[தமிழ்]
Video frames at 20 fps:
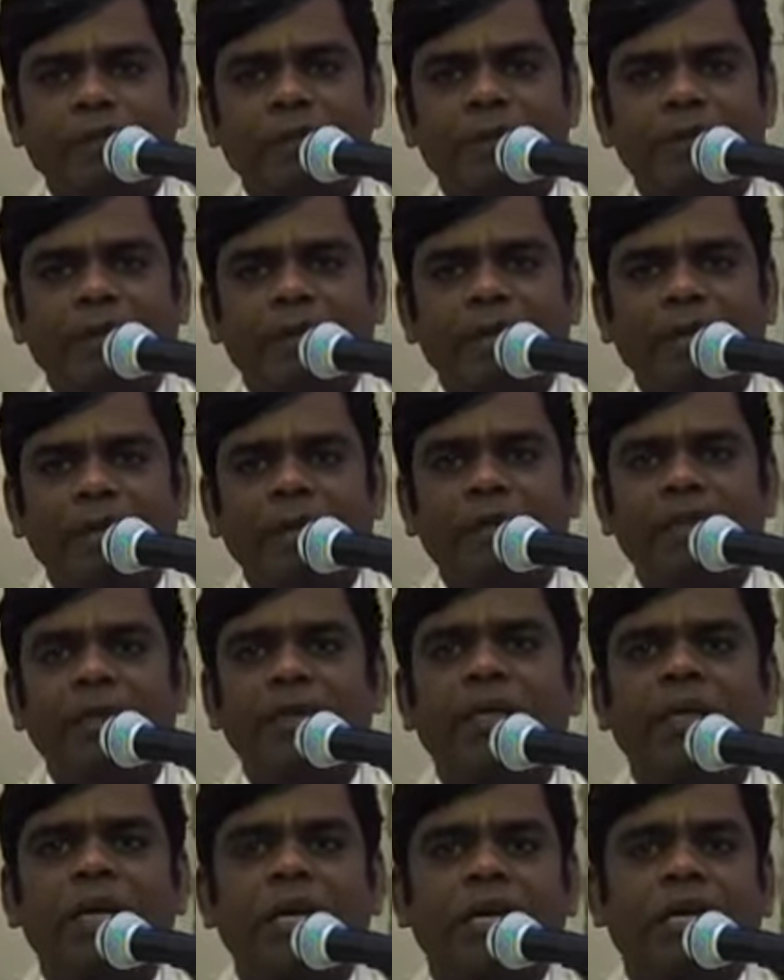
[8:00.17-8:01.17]
மட்டுமல்ல
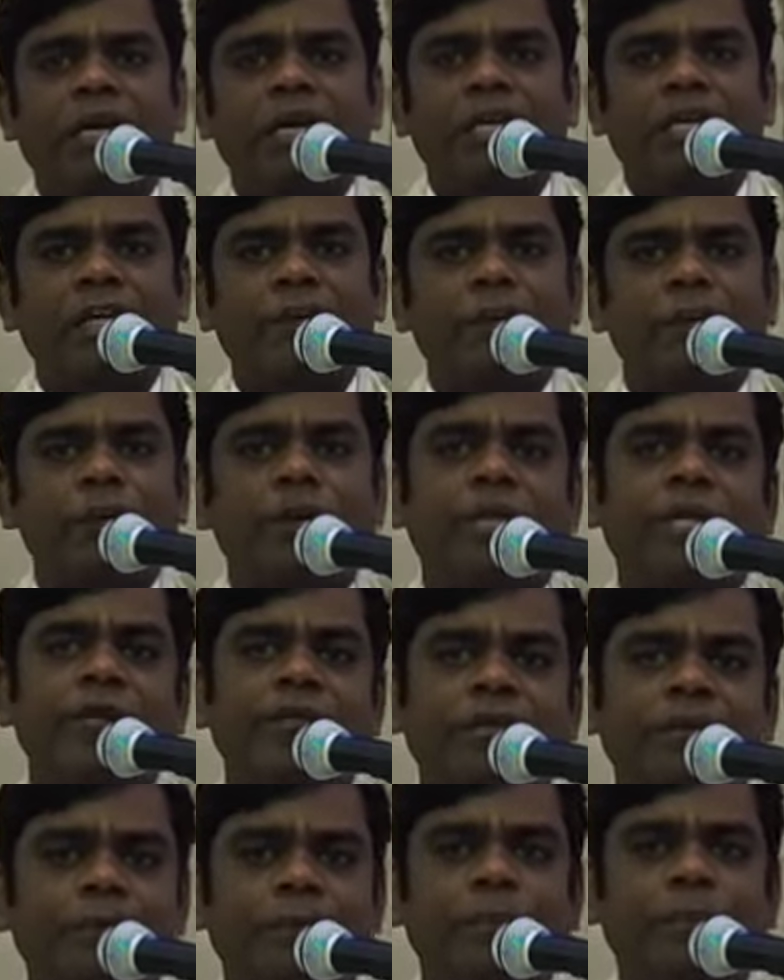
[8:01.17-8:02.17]
கடவுளுடைய
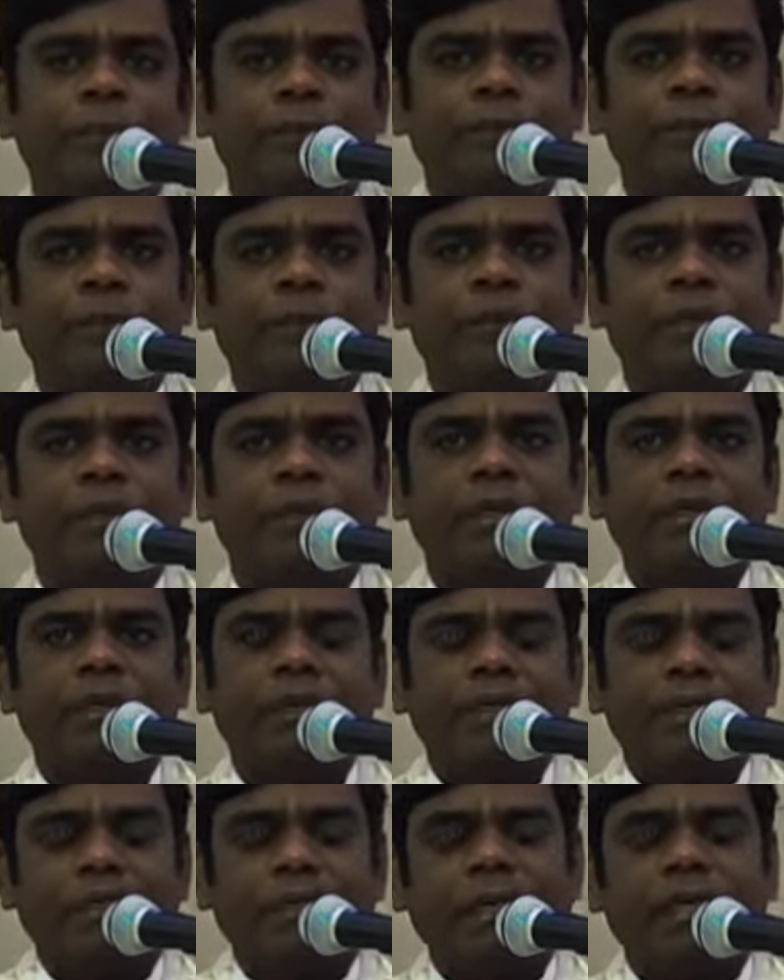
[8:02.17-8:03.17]
விருப்பு
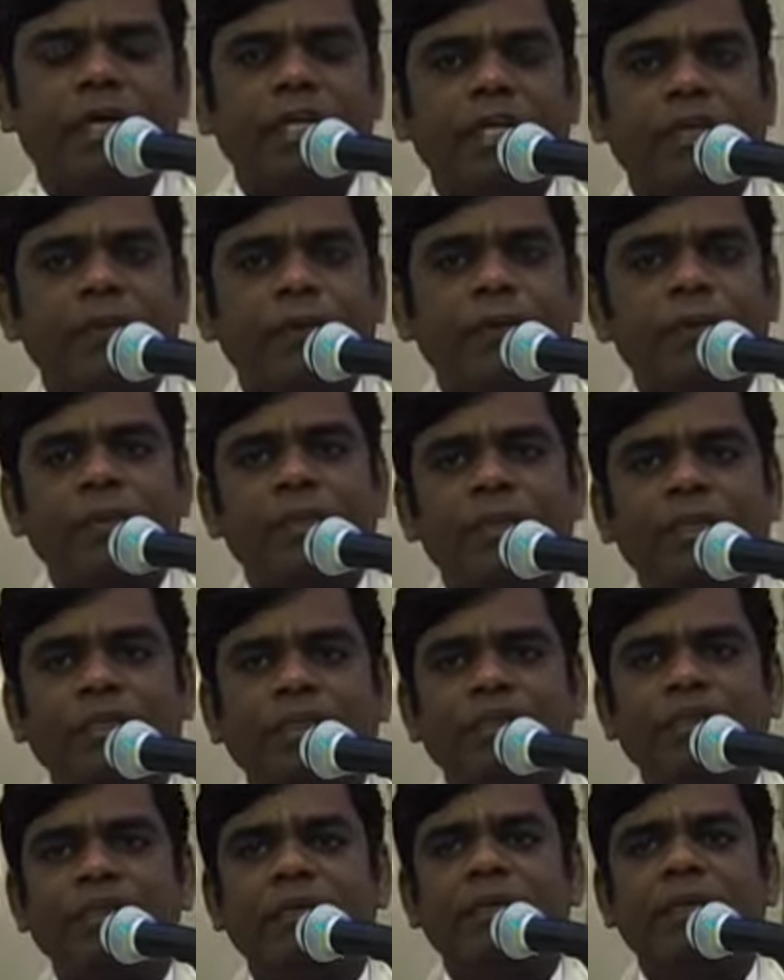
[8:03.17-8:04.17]
இந்த கடவுள் வந்து
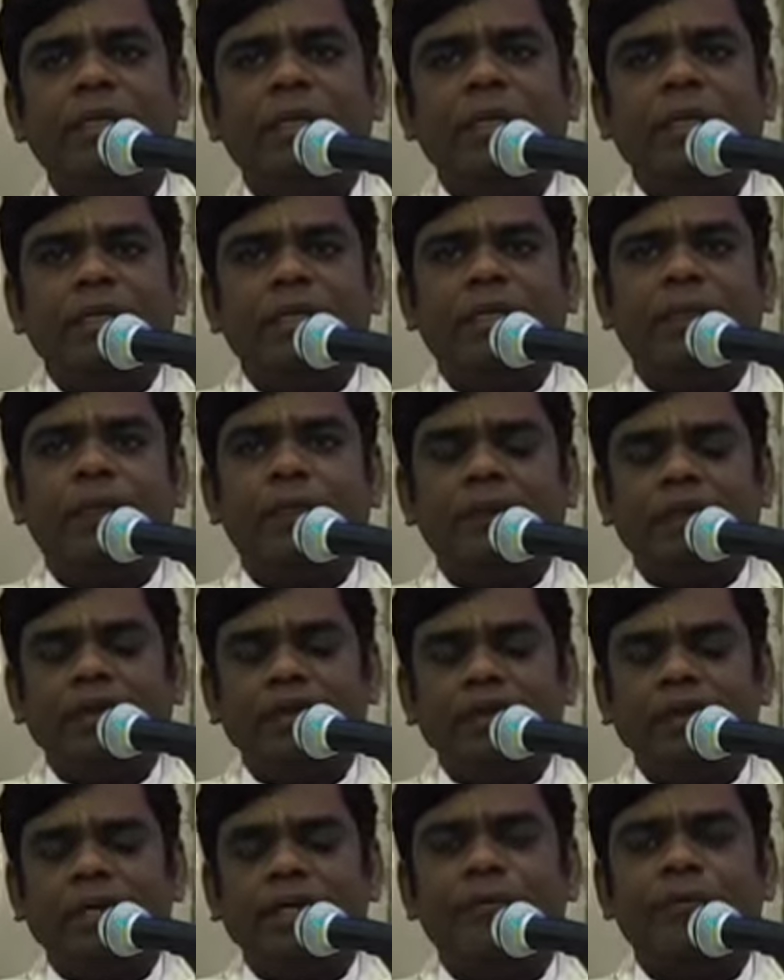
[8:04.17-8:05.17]
இந்த
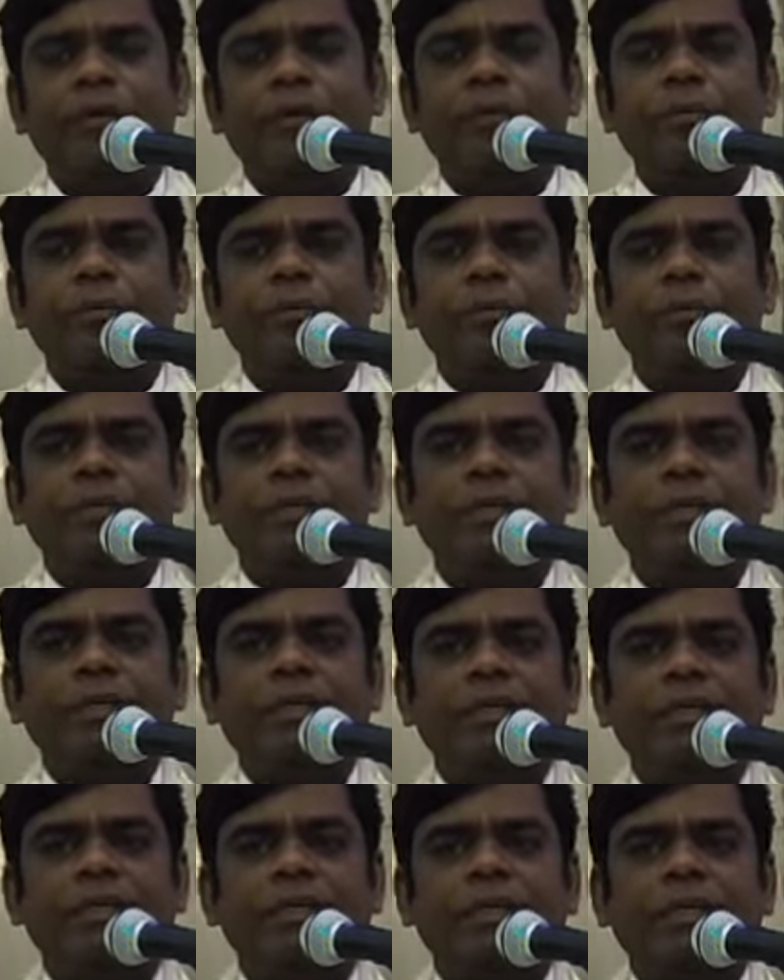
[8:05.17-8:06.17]
உலகிற்கு வரும்பொழுது
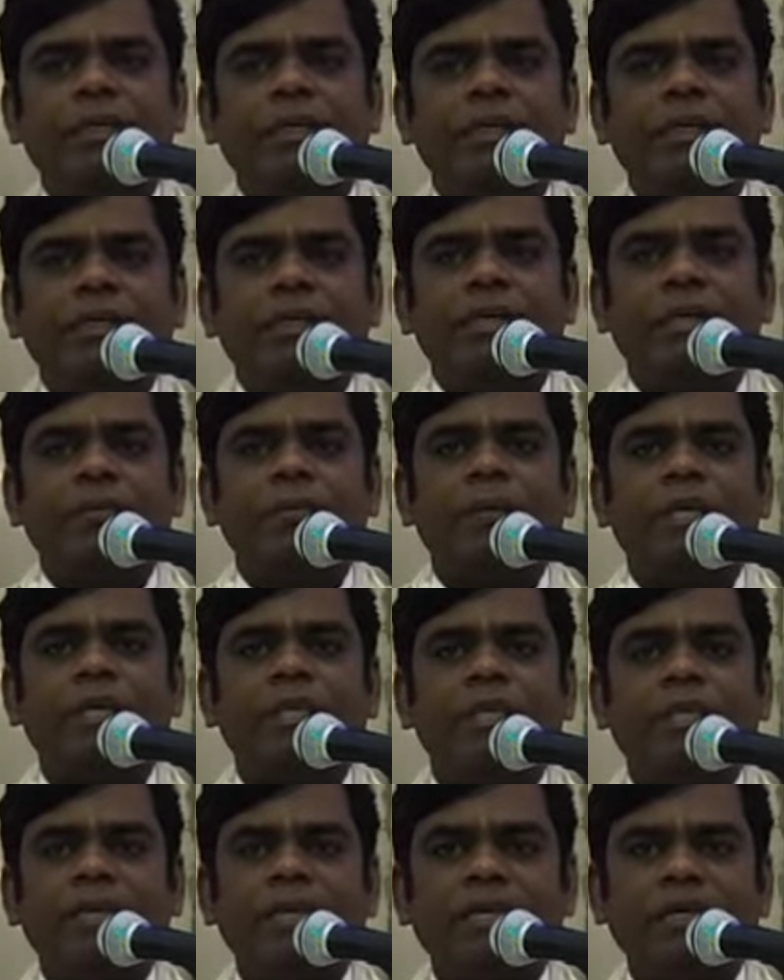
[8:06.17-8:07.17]
நம்மை
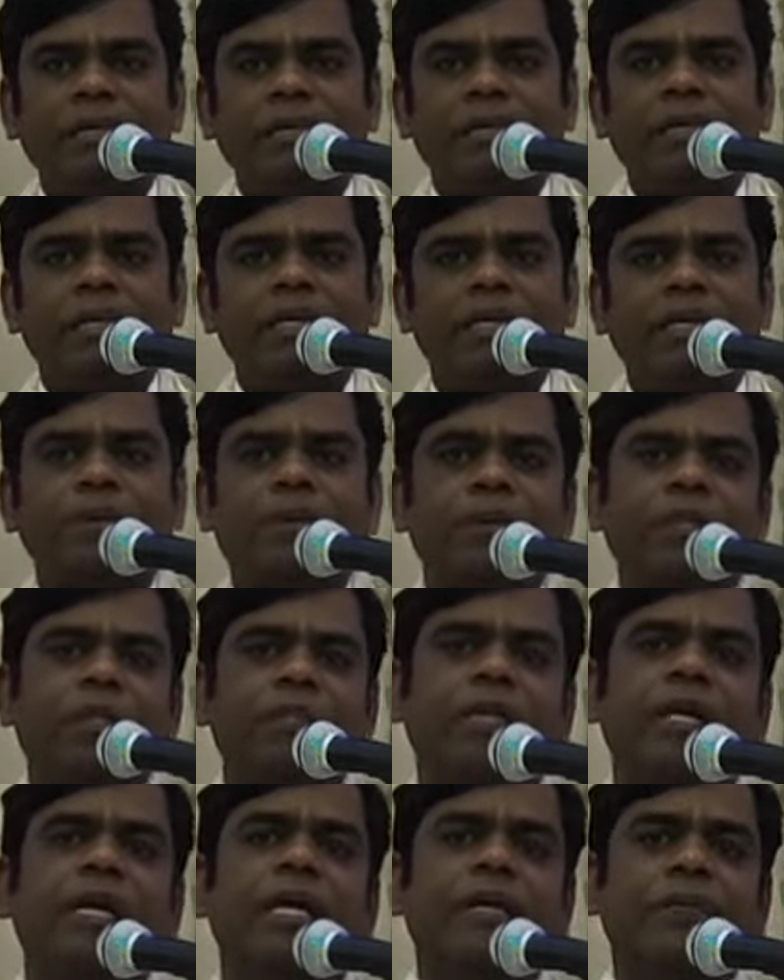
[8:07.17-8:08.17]
ஈன்றெடுக்க ஒரு
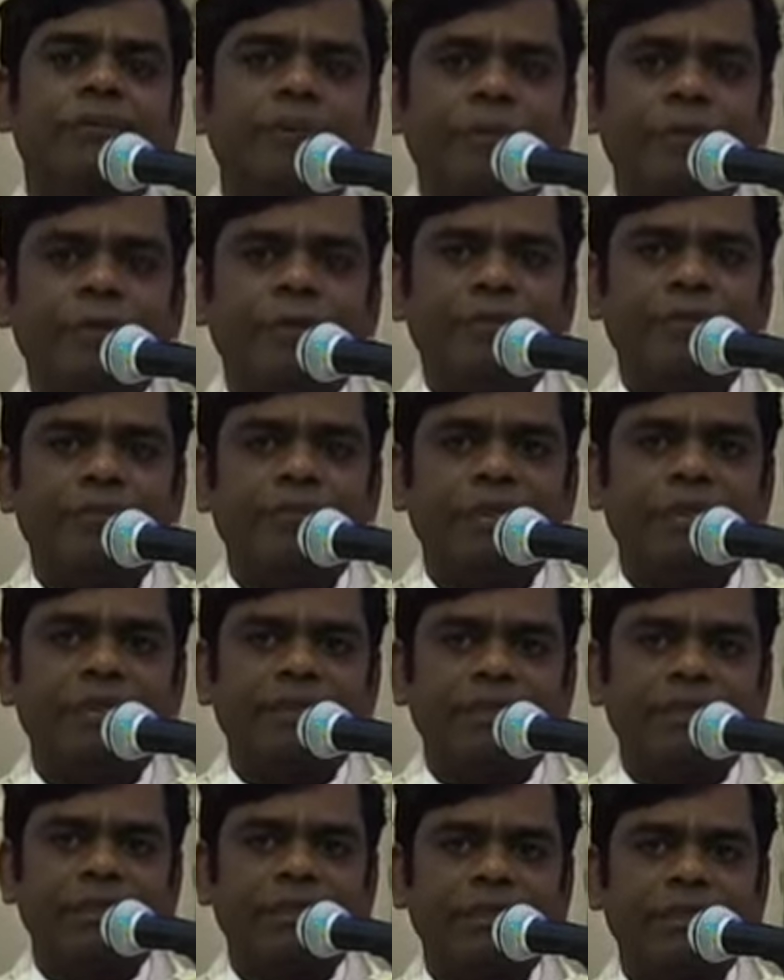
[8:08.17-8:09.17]
தாய் வேண்டும்
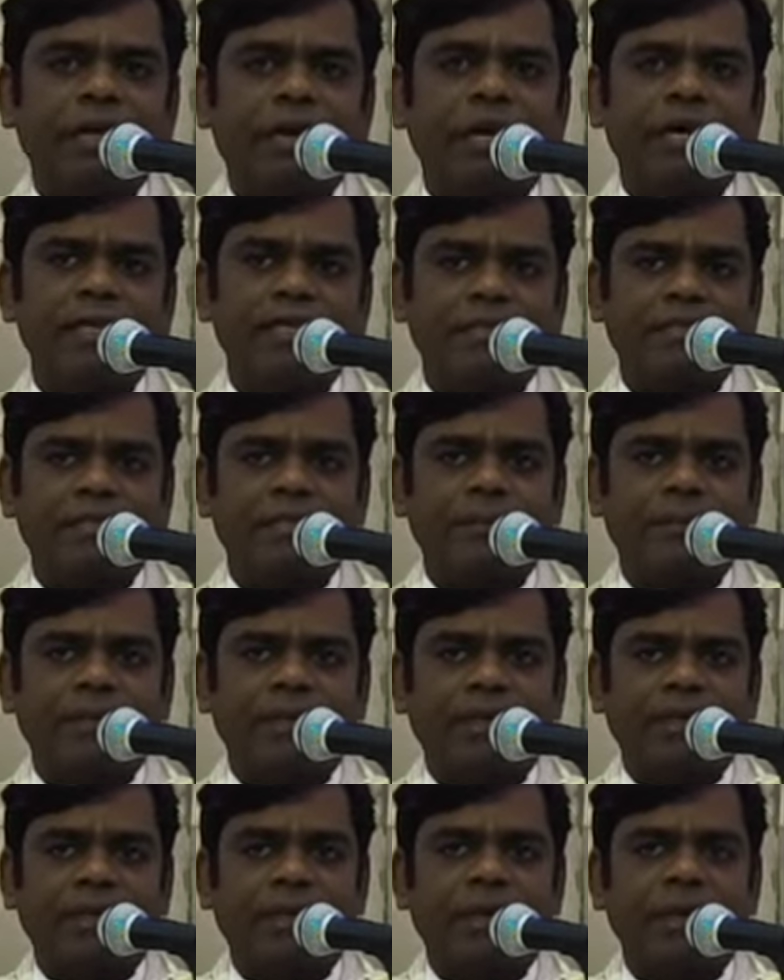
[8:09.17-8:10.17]
என்று
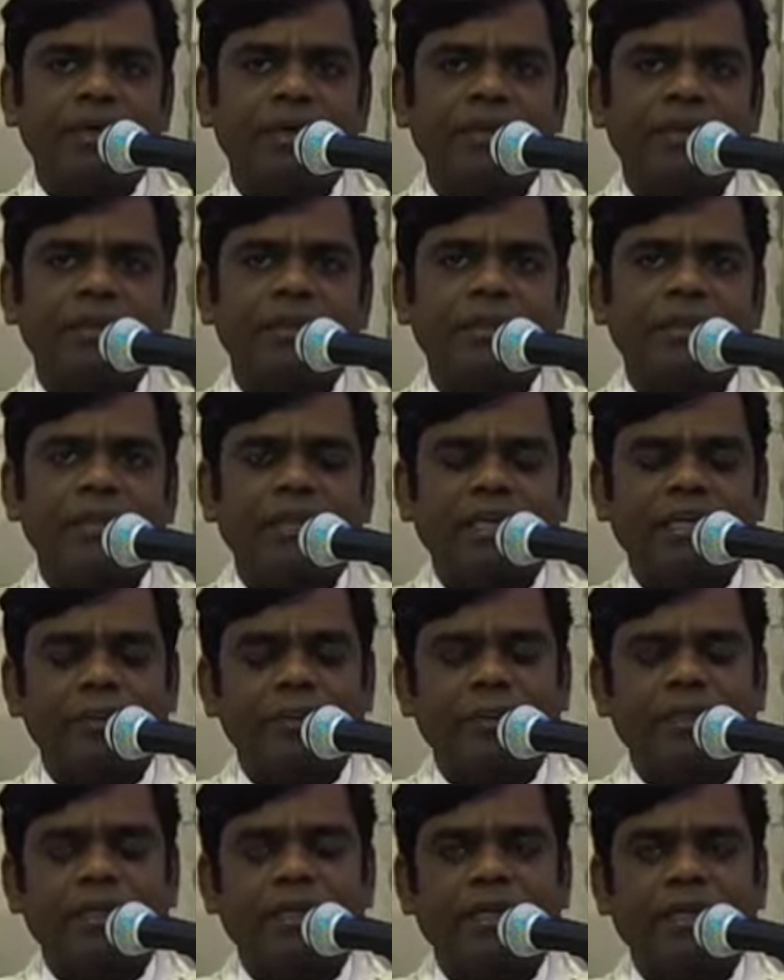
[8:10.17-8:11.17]
ஆசைப்படுகிறார்
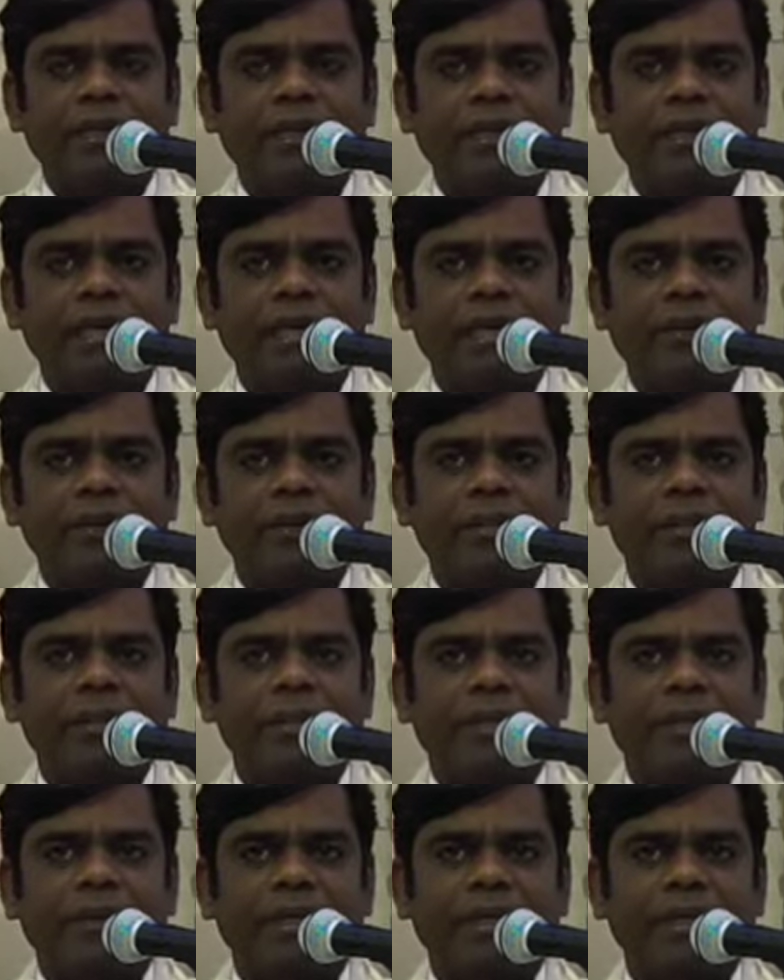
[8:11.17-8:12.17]
நிந்திக்கப்படுகிறார் ஆகவே அந்த
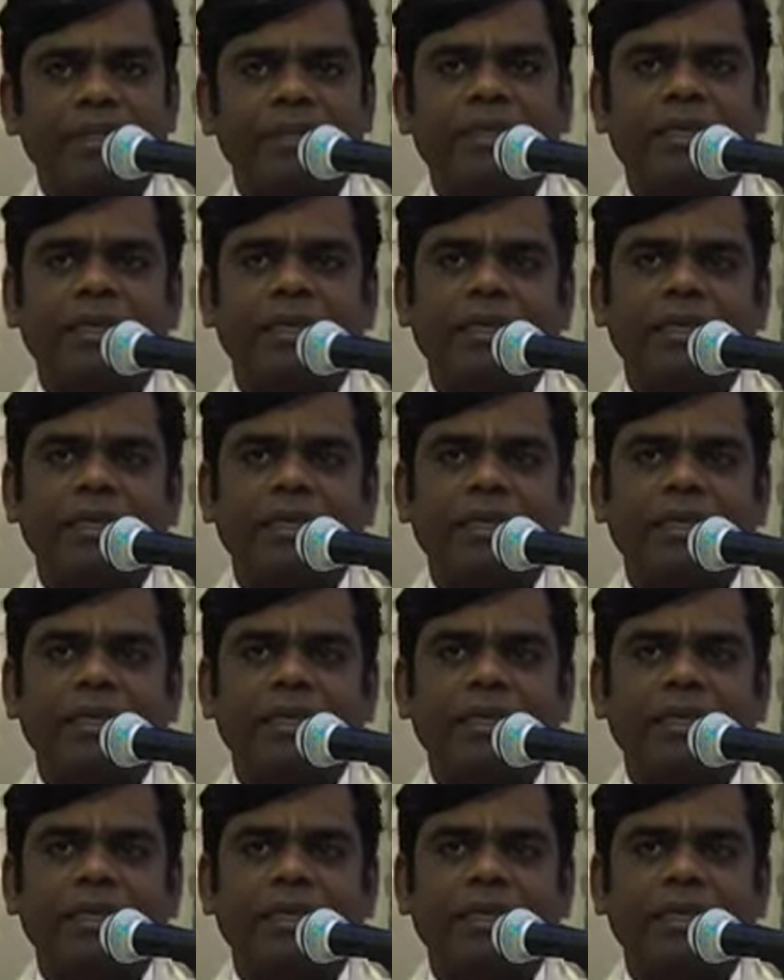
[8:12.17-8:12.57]
படைத்த